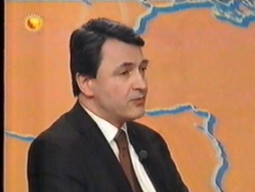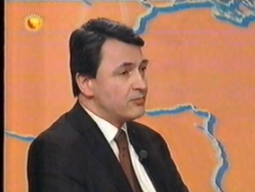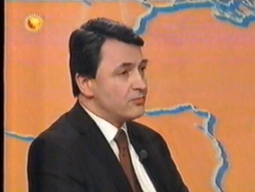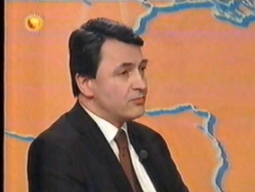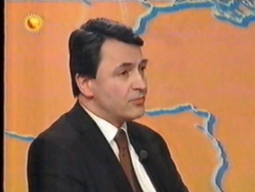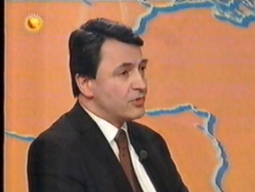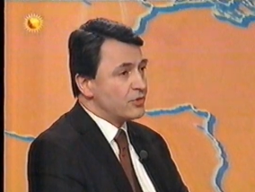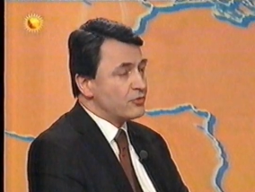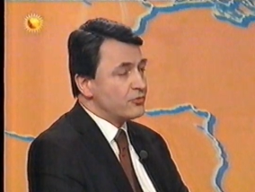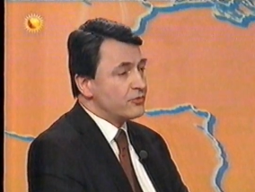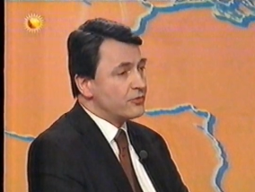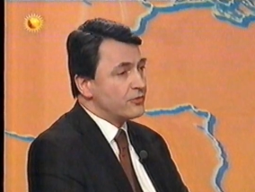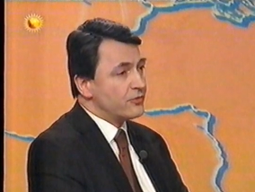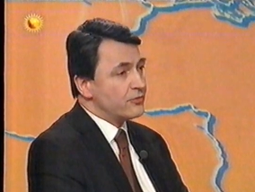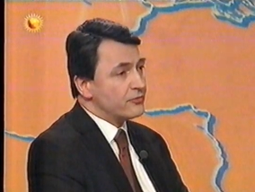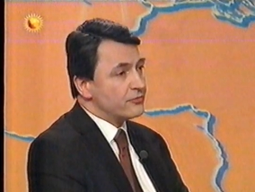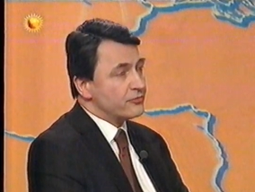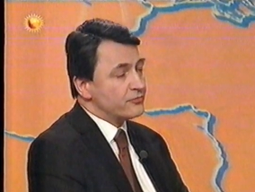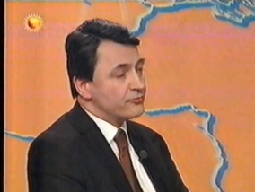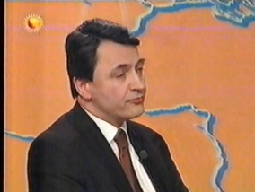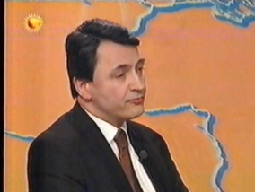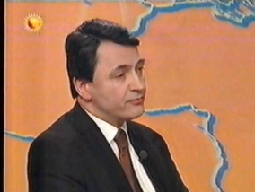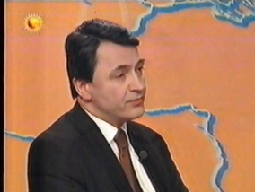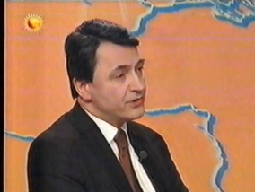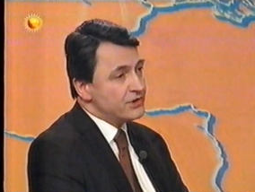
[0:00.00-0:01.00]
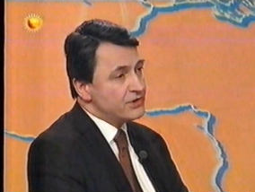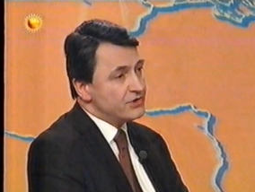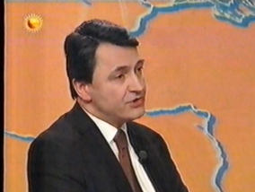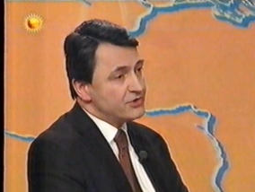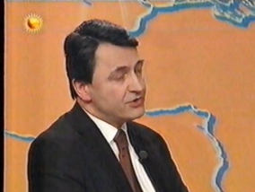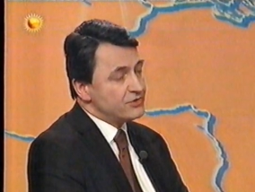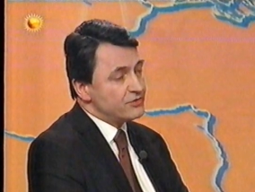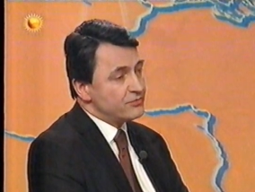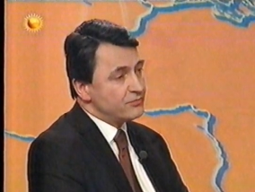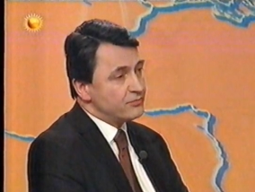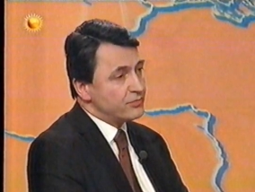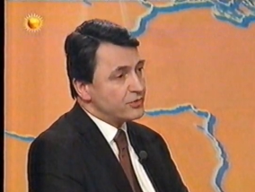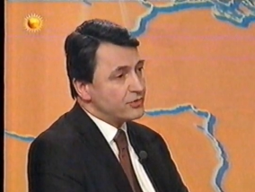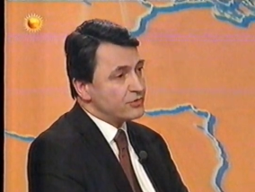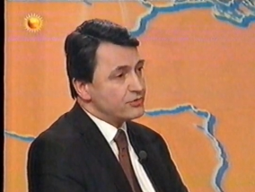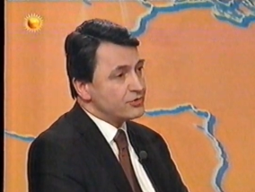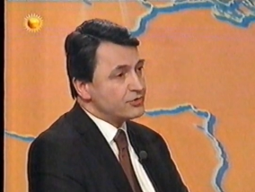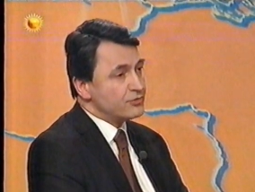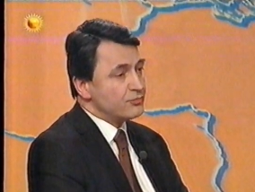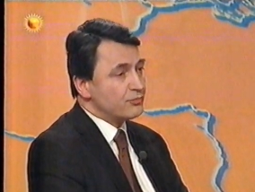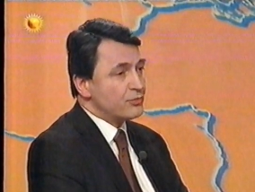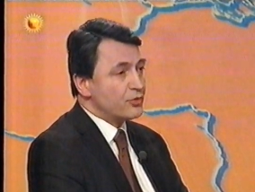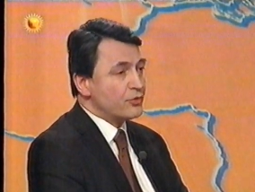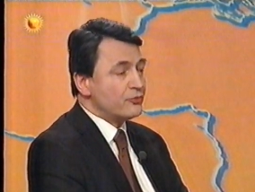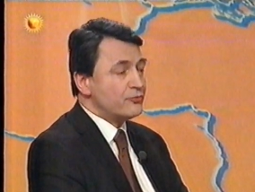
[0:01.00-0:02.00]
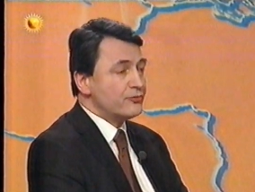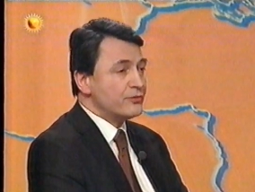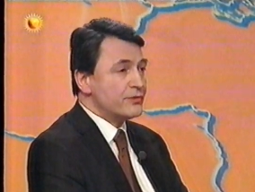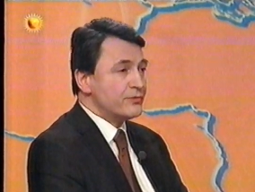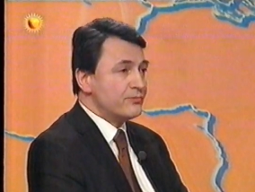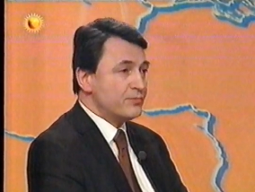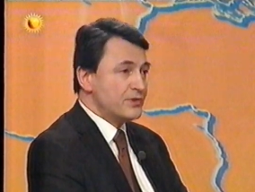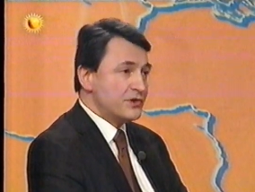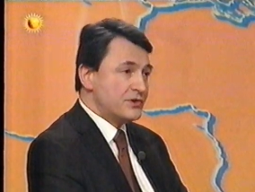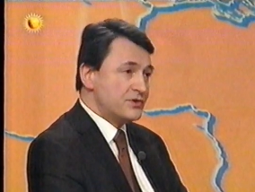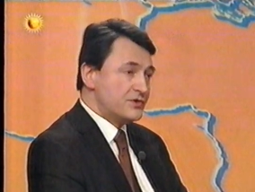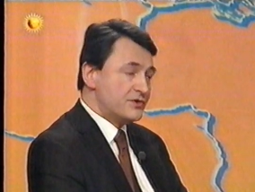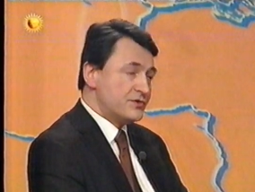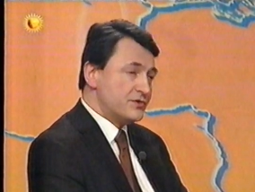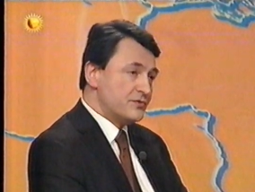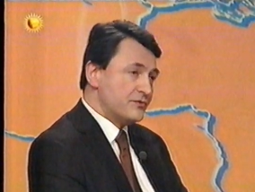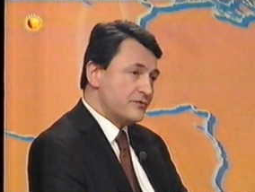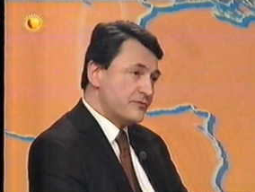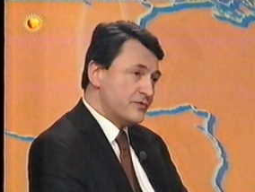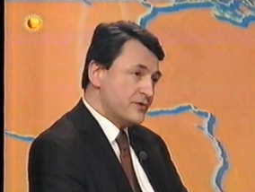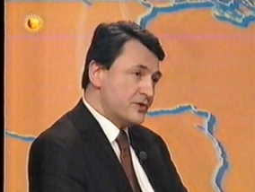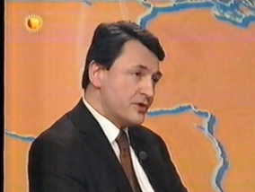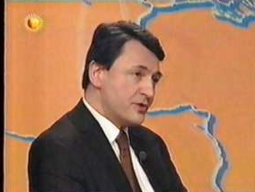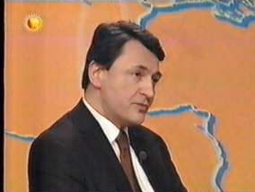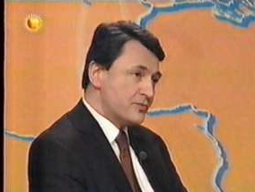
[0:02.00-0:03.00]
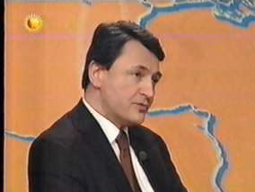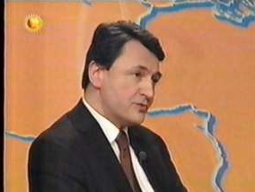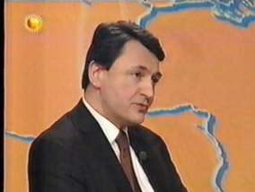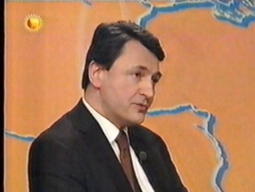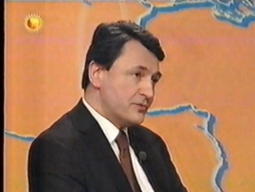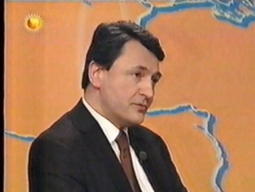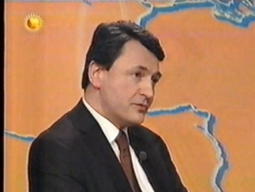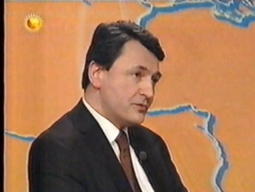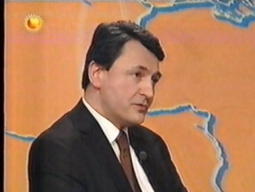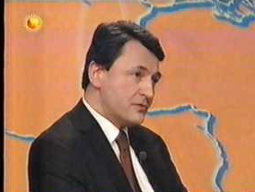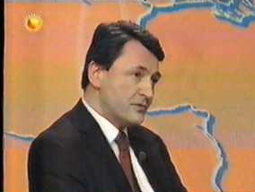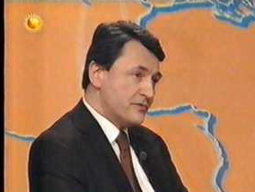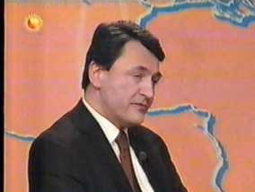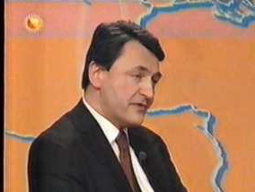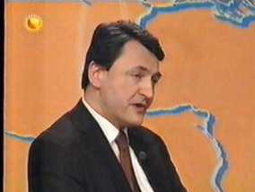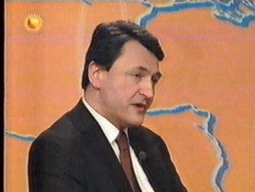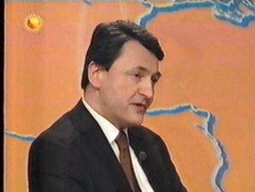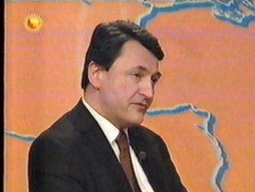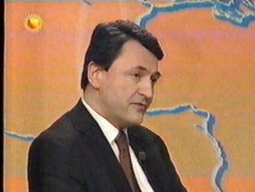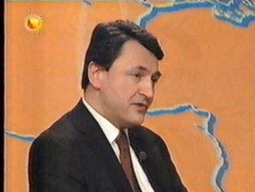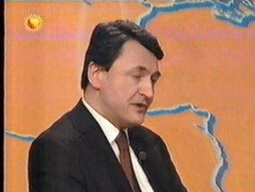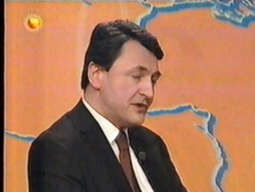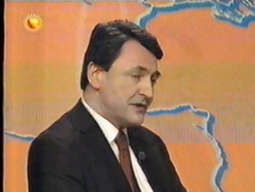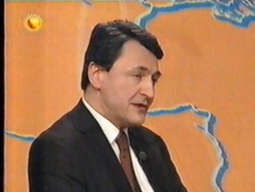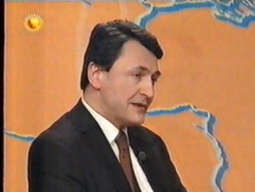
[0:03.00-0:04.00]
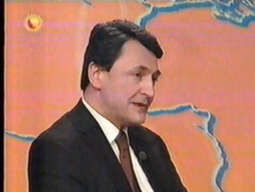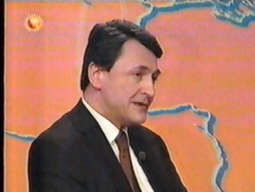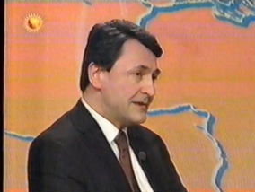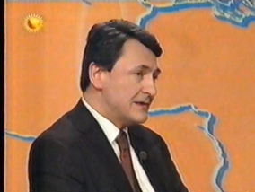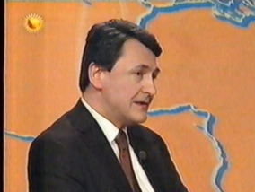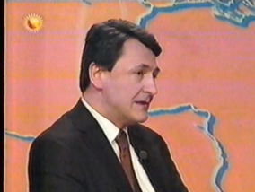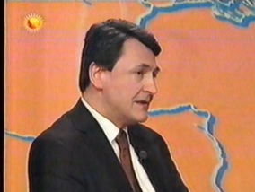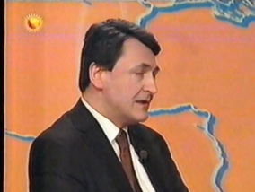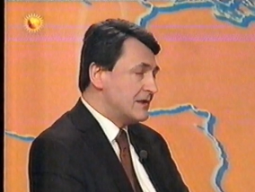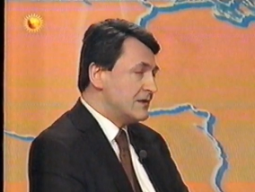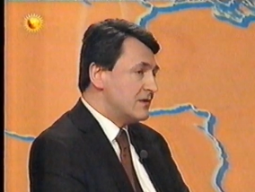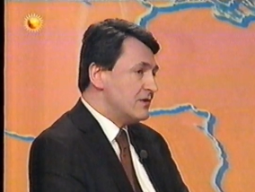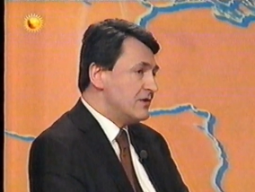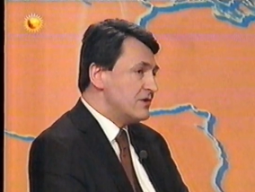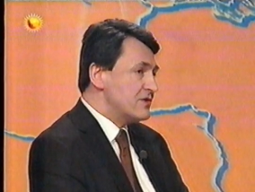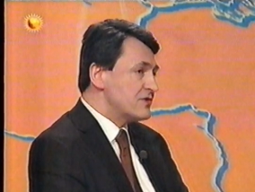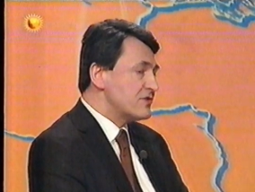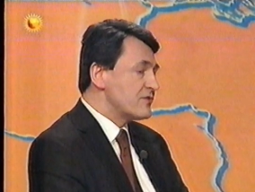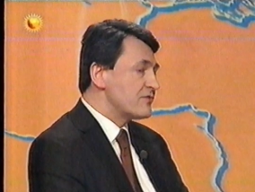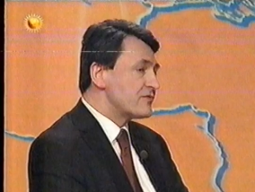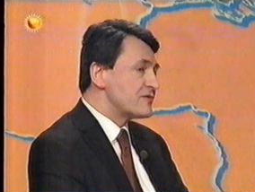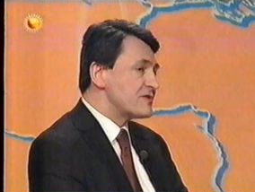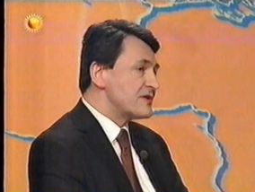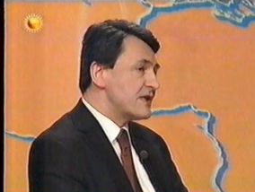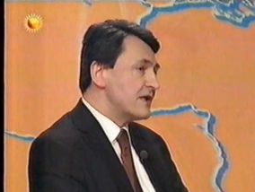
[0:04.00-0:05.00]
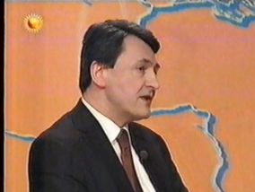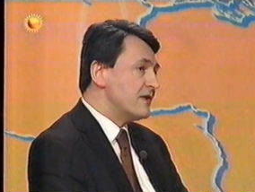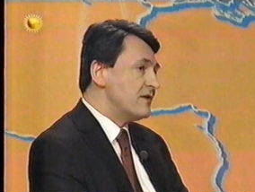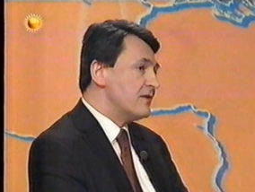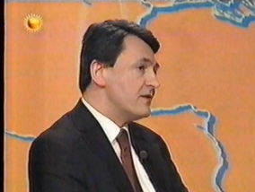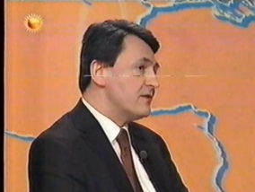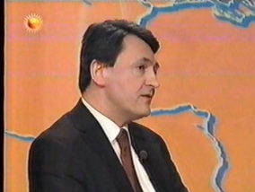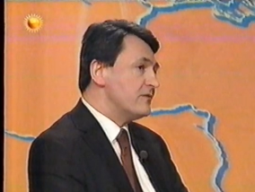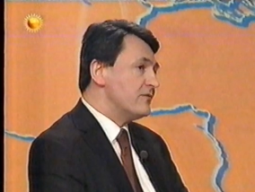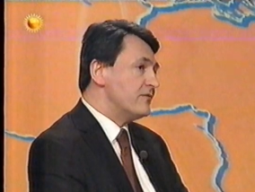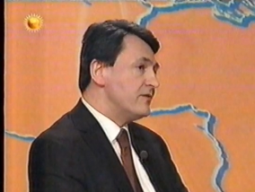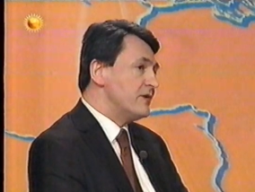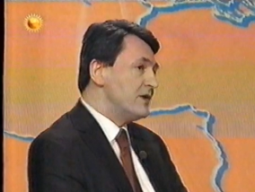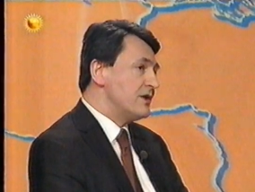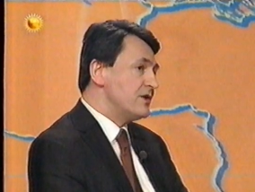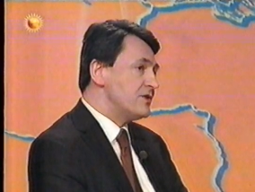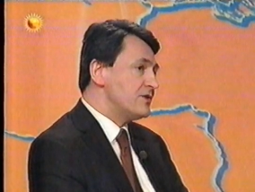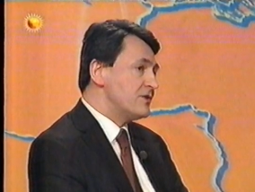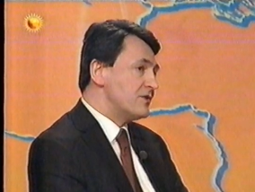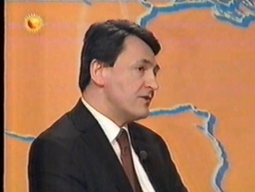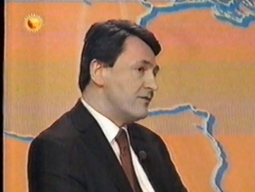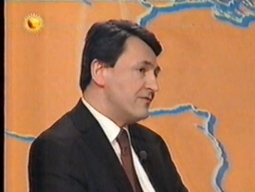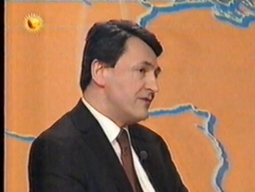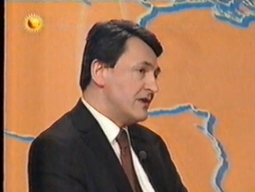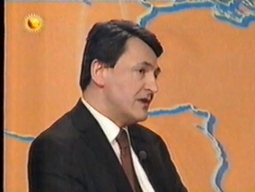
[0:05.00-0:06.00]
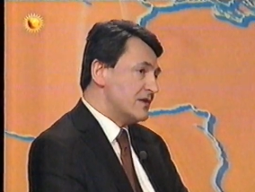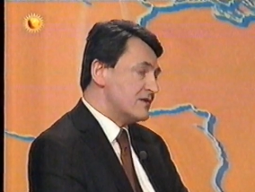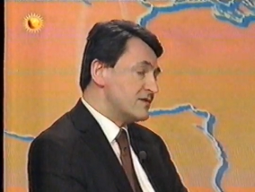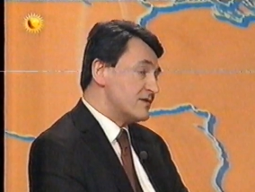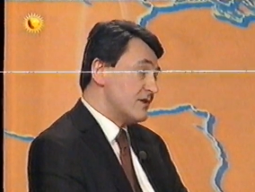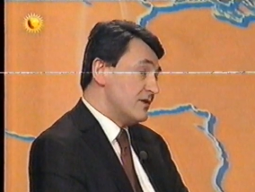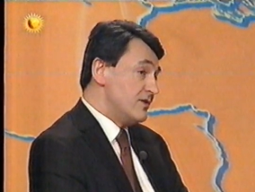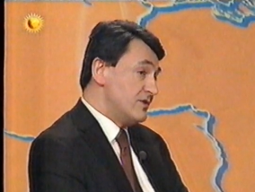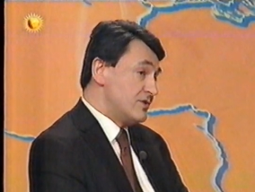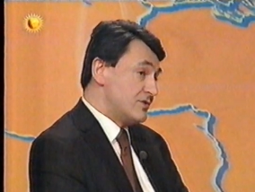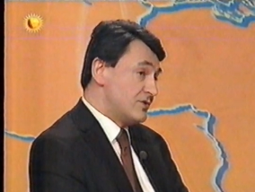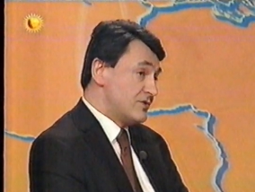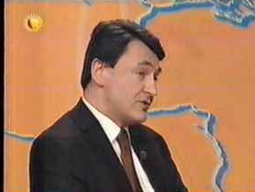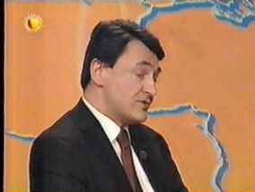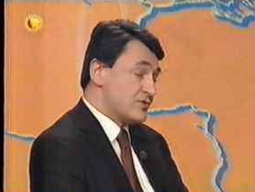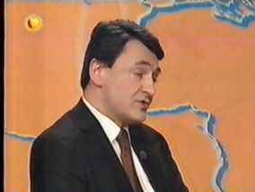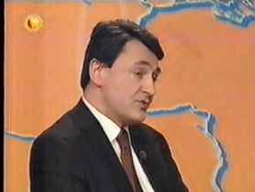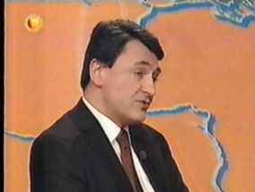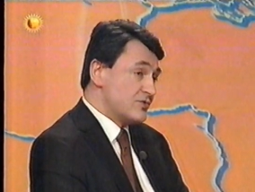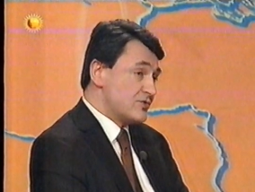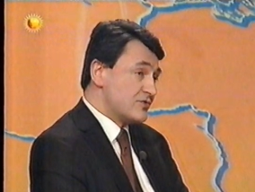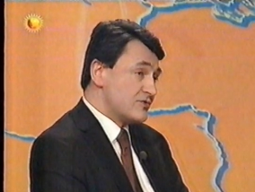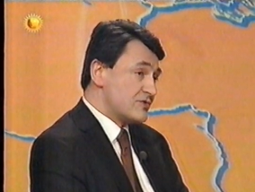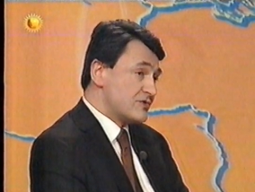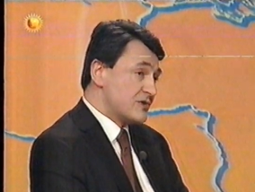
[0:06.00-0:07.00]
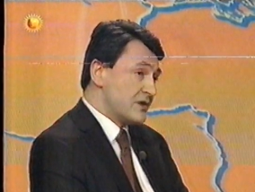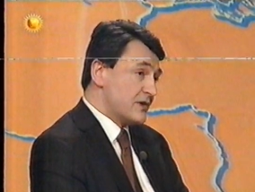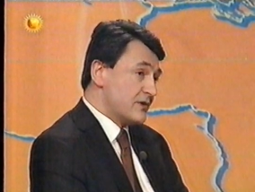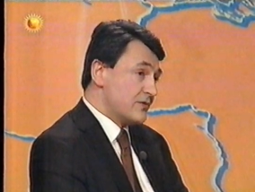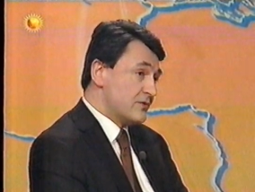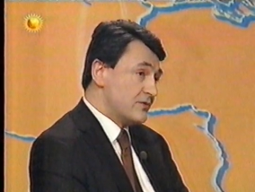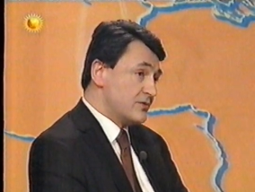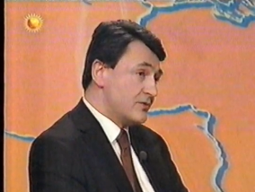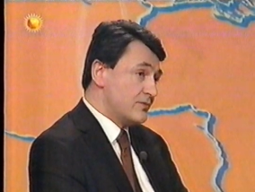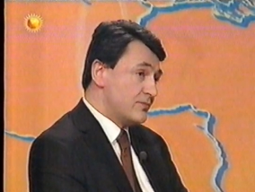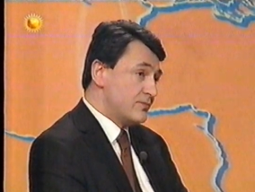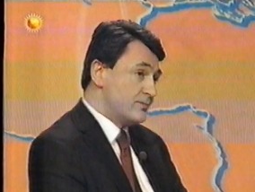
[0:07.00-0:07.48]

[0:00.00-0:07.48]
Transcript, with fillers: mogą być bądź mogły być w domu Warwina, nie są w stanie wnieść więcej niż to, co już ustalono. A skąd